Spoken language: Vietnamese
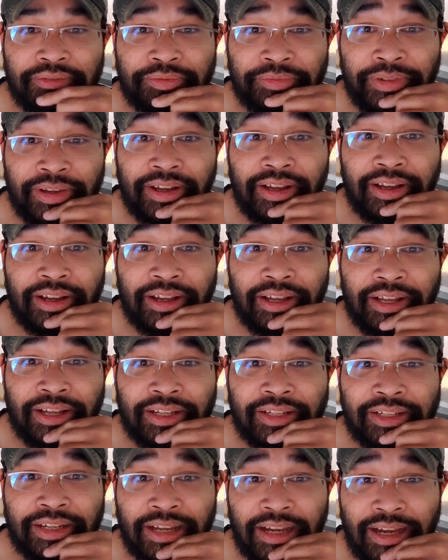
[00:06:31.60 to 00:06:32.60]
và
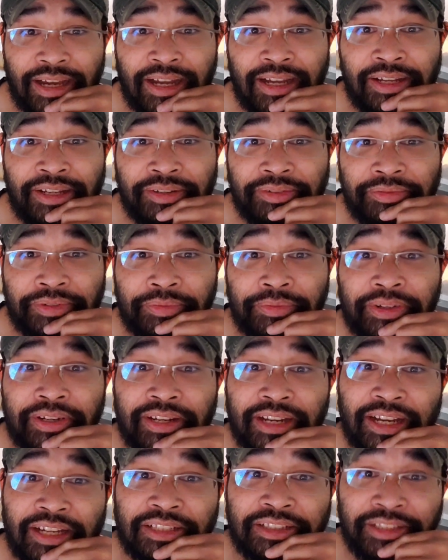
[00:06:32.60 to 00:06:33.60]
đã và
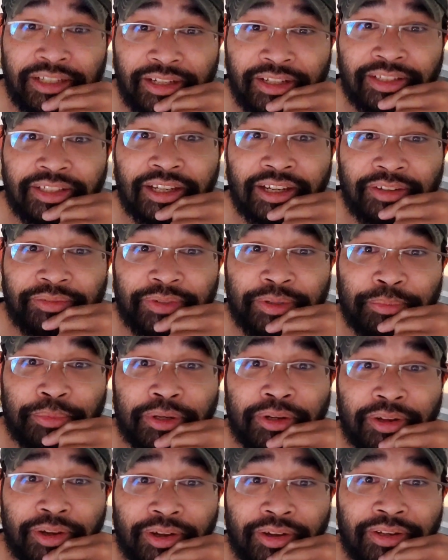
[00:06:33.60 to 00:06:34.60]
vẫn đang tức giận với
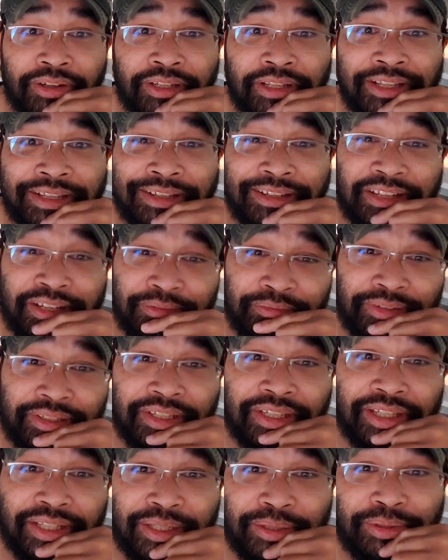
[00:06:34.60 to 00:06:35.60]
bọn họ là
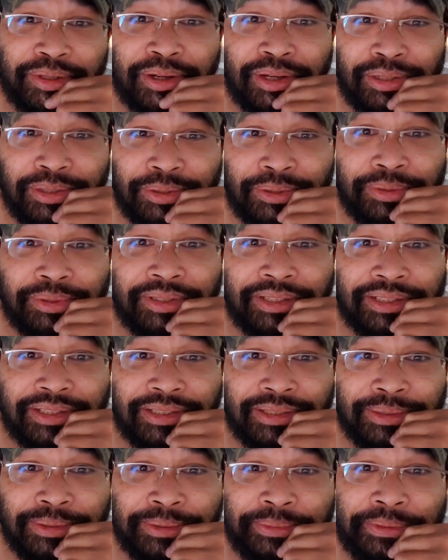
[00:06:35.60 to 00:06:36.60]
vì cái điều đó thôi,
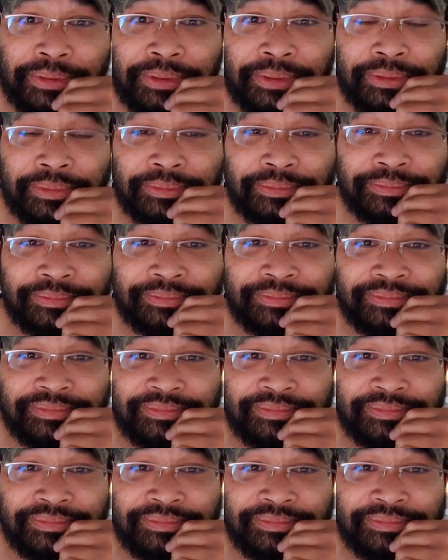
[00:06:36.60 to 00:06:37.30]
hiểu không?